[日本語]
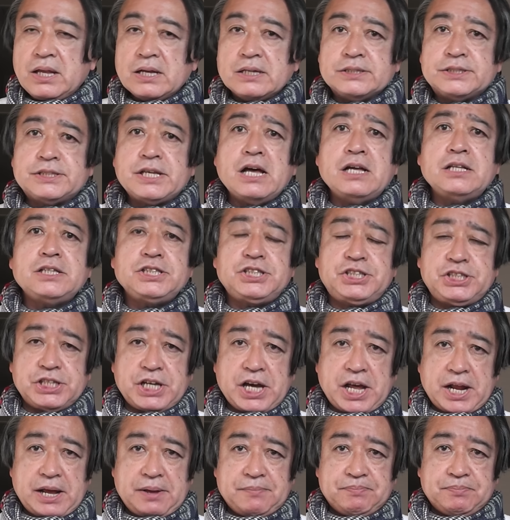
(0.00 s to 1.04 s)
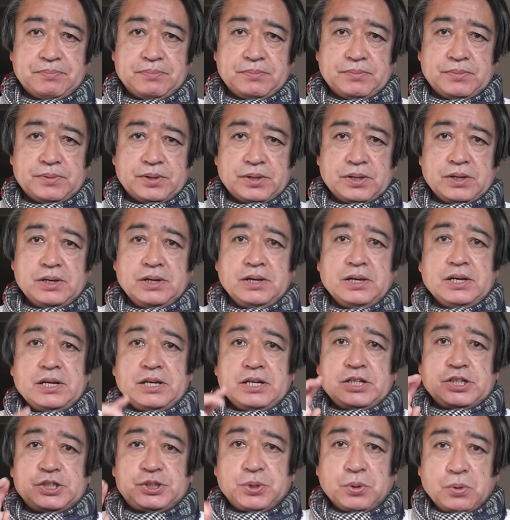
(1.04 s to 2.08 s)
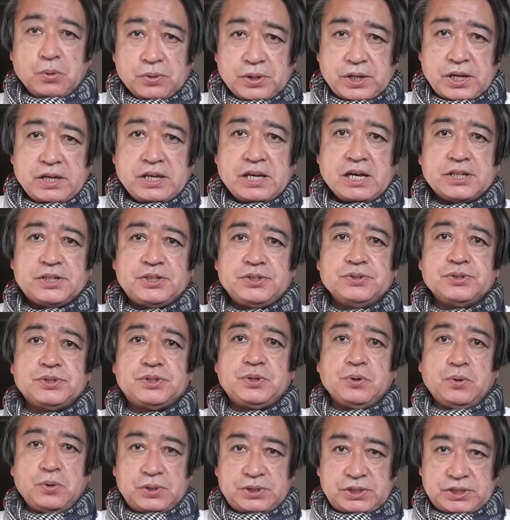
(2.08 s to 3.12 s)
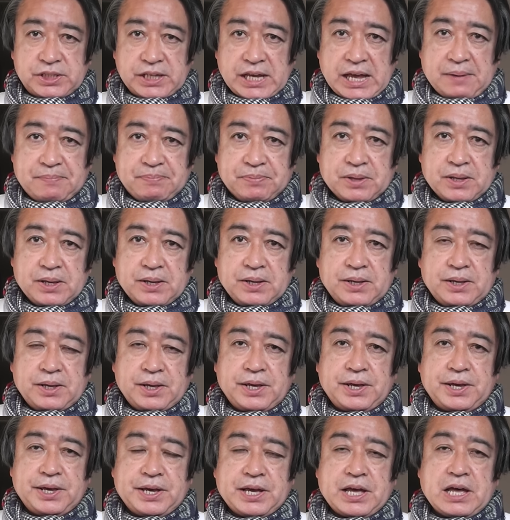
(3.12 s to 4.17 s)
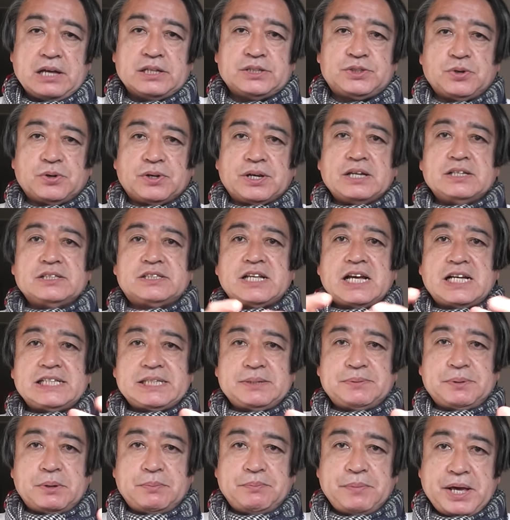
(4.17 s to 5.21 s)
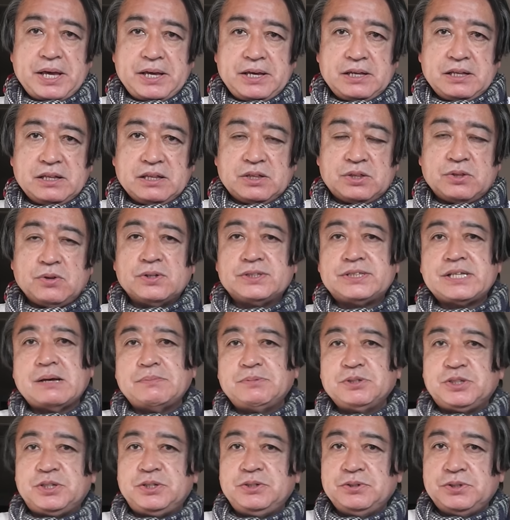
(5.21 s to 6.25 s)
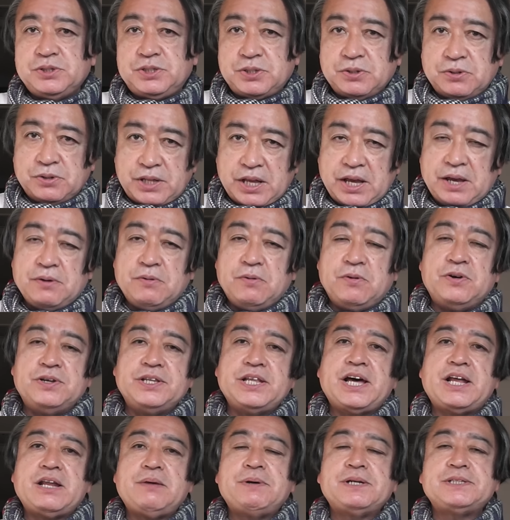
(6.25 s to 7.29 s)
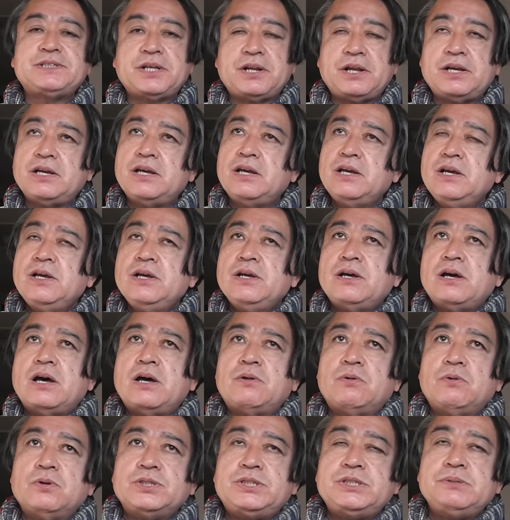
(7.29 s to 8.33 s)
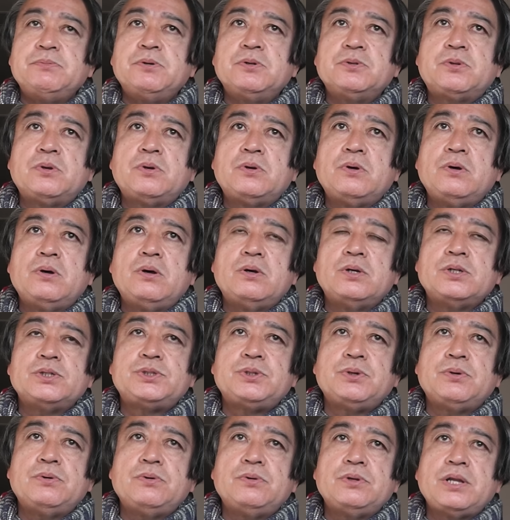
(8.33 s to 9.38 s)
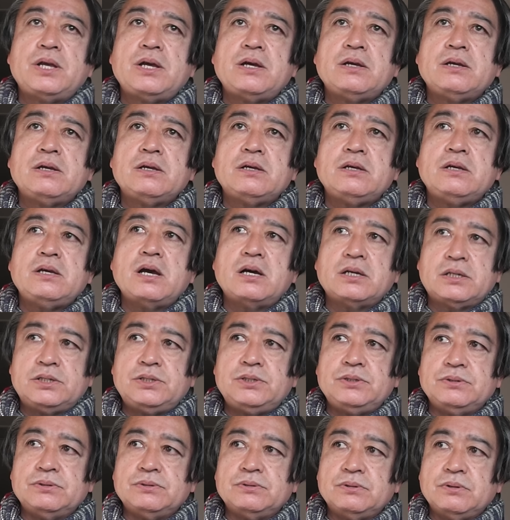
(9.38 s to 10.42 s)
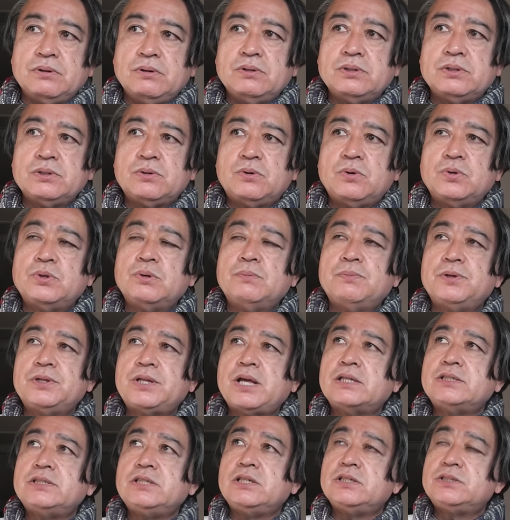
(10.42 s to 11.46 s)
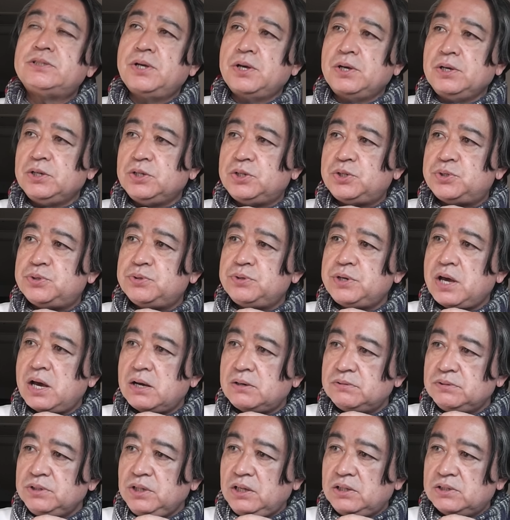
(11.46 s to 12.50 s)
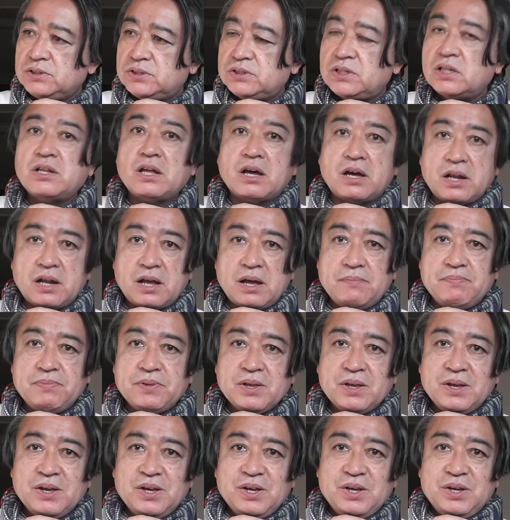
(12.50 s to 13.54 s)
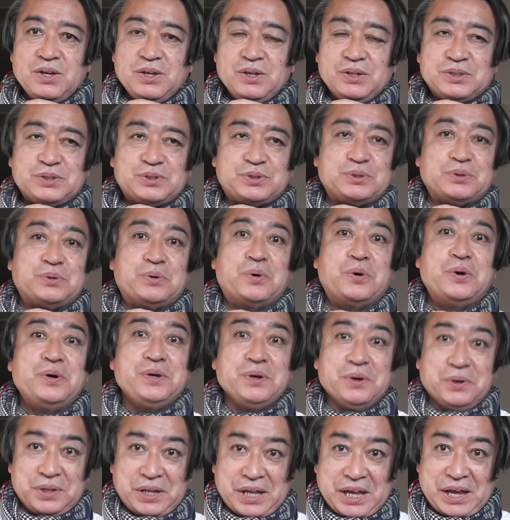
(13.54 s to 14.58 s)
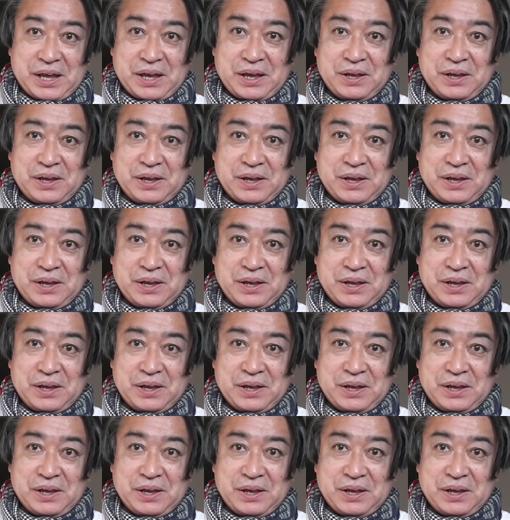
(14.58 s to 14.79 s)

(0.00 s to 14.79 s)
3時から少年野球教室が、えー、側近スタジアムのメインとサブ球場で行われましてねあの地元の少年野球の子どもたち1900人っつってたかなすごいよね、